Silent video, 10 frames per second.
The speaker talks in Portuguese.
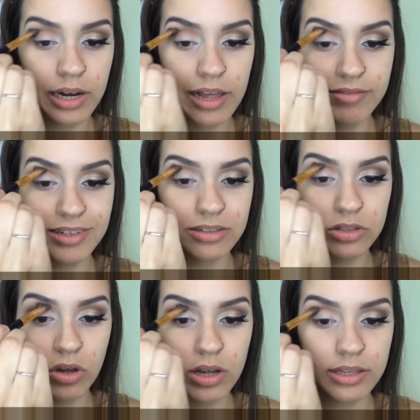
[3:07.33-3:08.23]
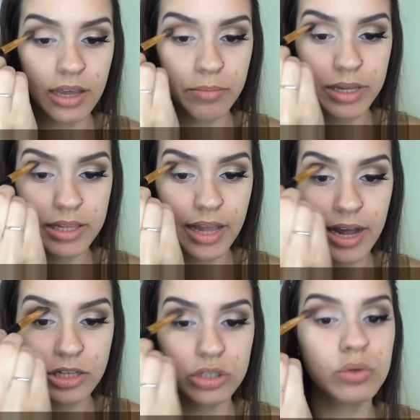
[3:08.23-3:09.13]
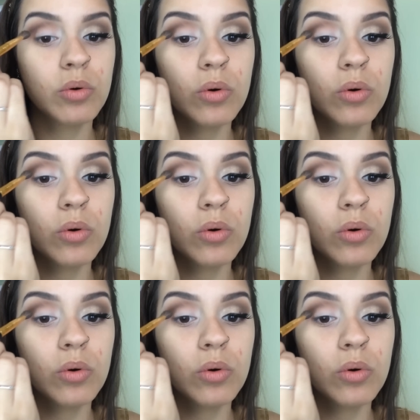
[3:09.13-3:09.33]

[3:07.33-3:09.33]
leva só até metade do